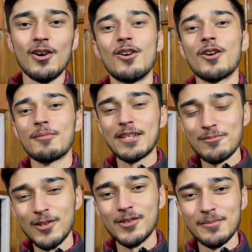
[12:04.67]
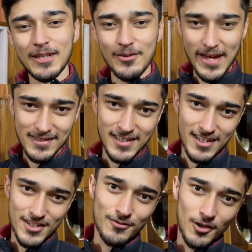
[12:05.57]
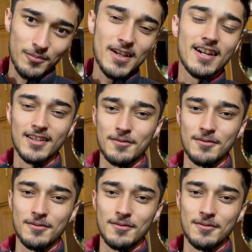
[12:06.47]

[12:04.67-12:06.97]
और मैं तुम लोगों से मिलता हूँ ऐसे एक अच्छे ब्लॉग में अगली बार